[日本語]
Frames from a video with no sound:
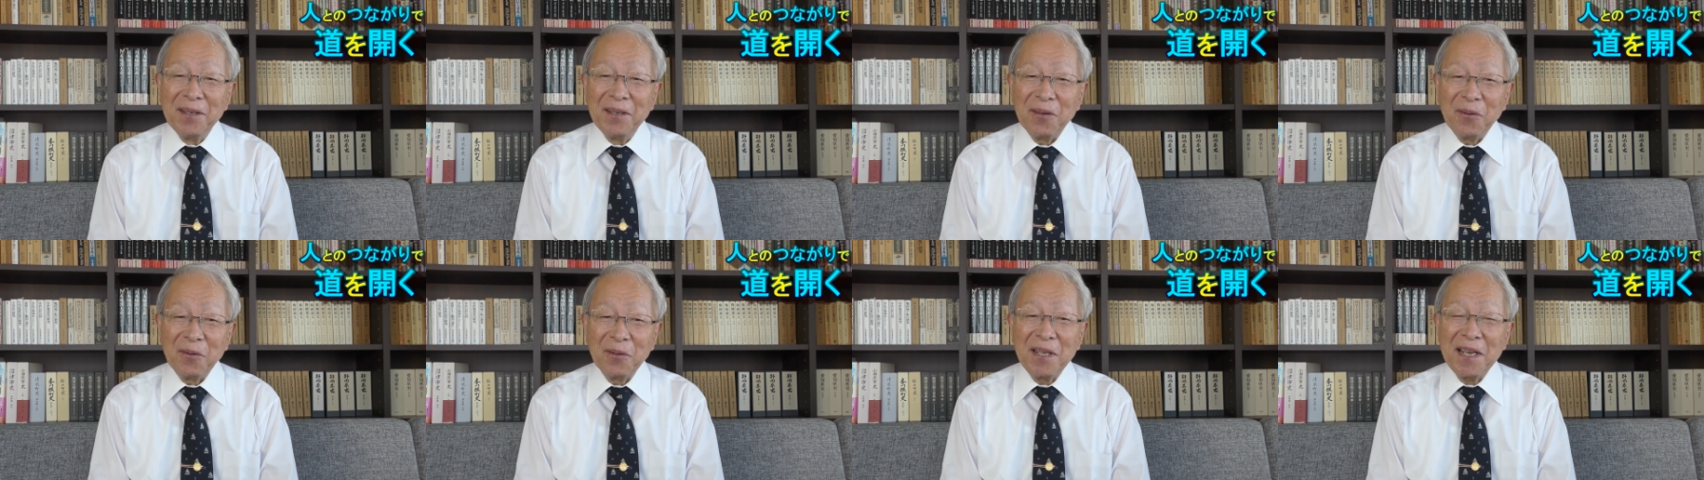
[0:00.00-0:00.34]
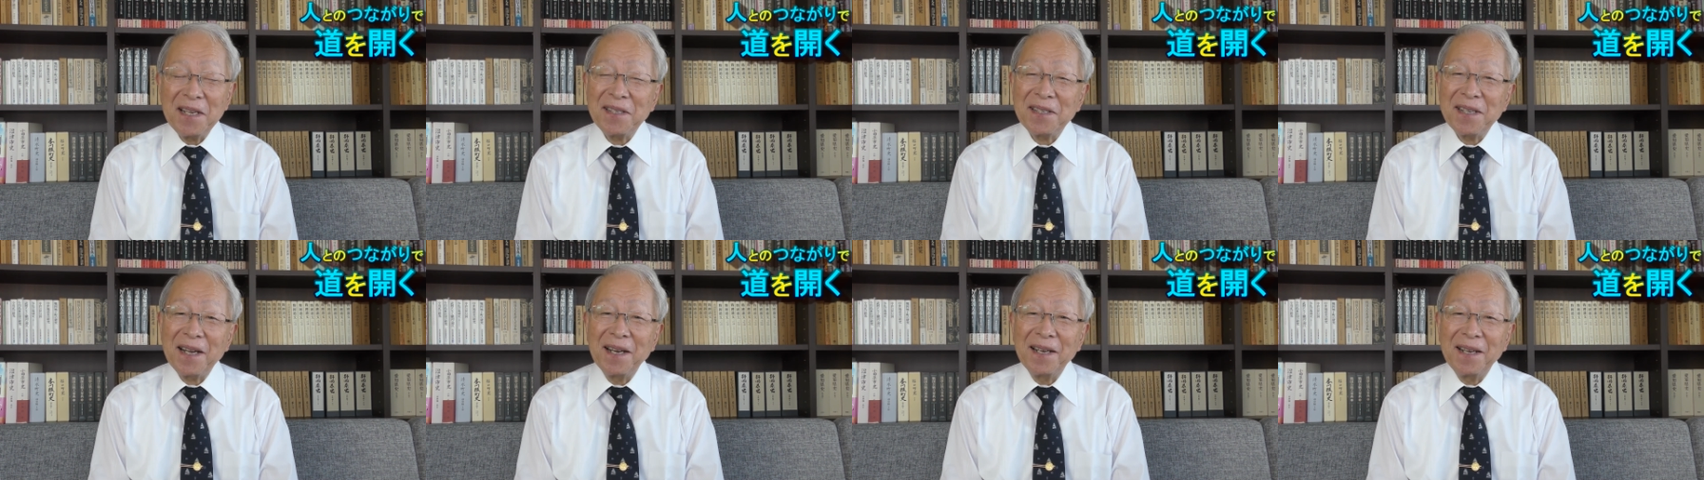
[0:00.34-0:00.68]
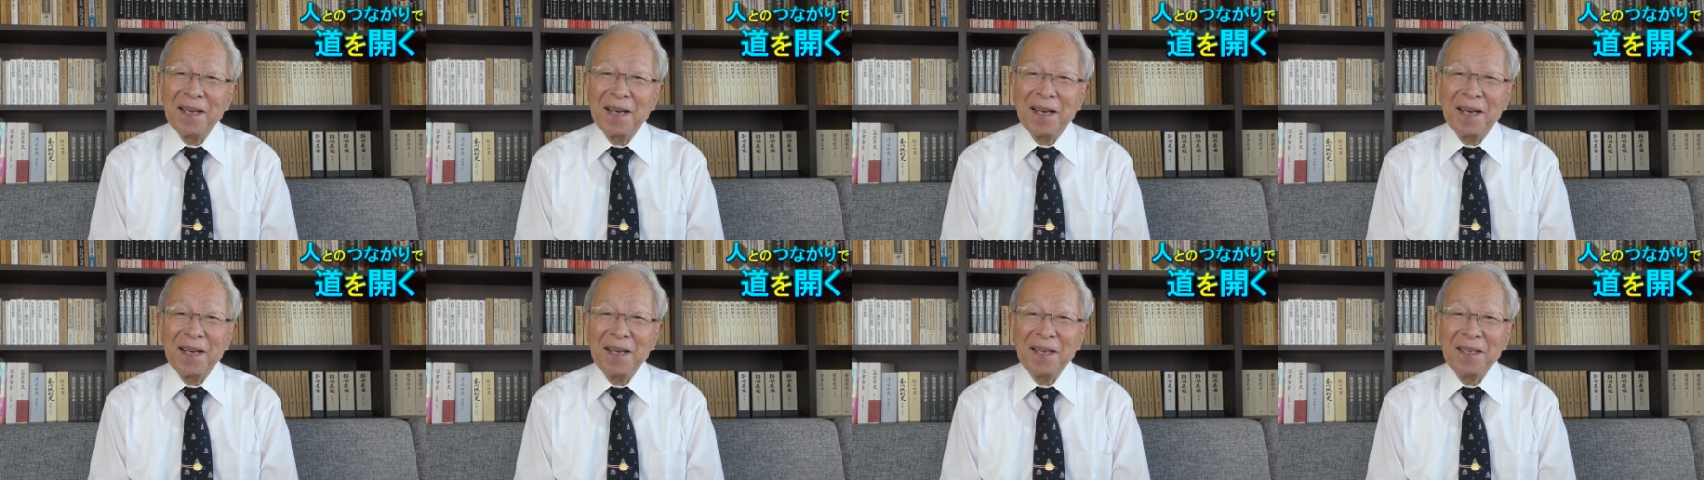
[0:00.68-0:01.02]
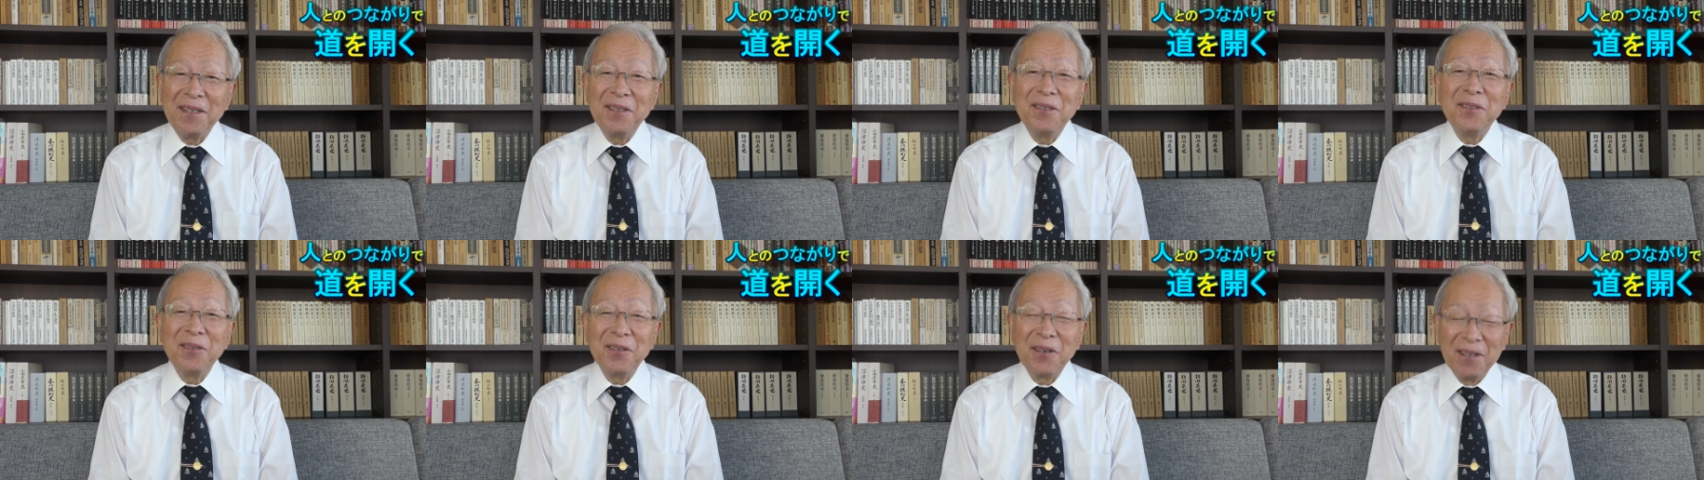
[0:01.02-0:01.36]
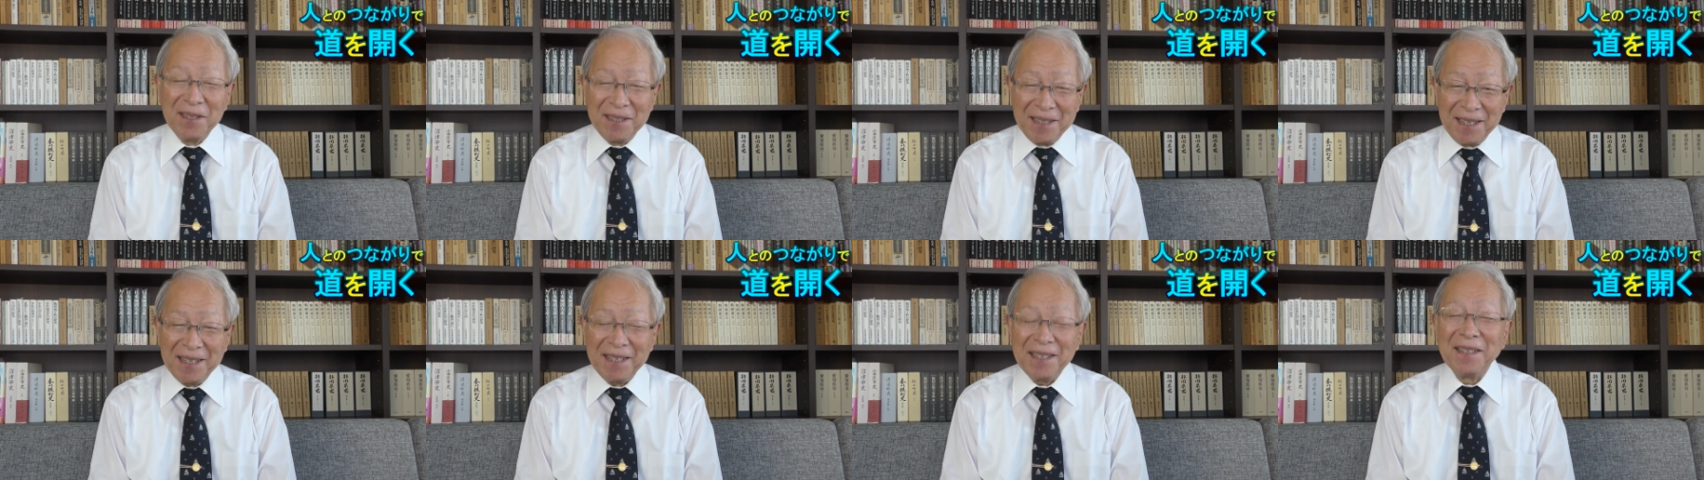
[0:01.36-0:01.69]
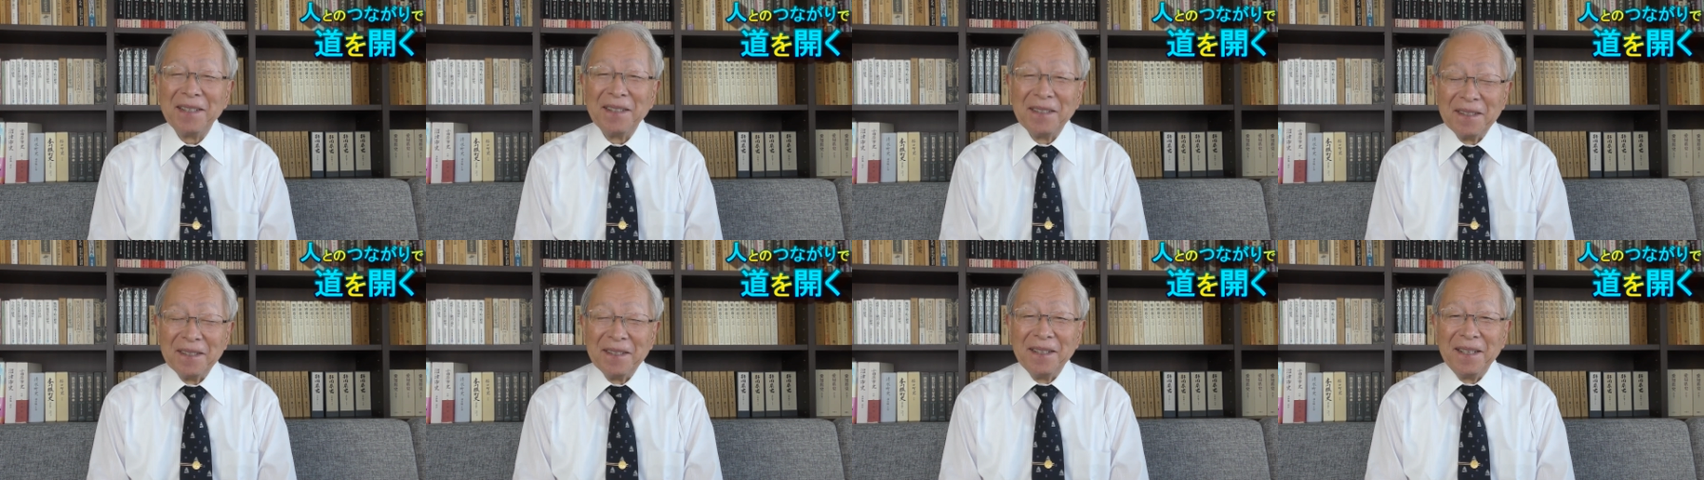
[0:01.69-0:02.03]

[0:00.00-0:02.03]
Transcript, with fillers: お弟子さんがいるのに、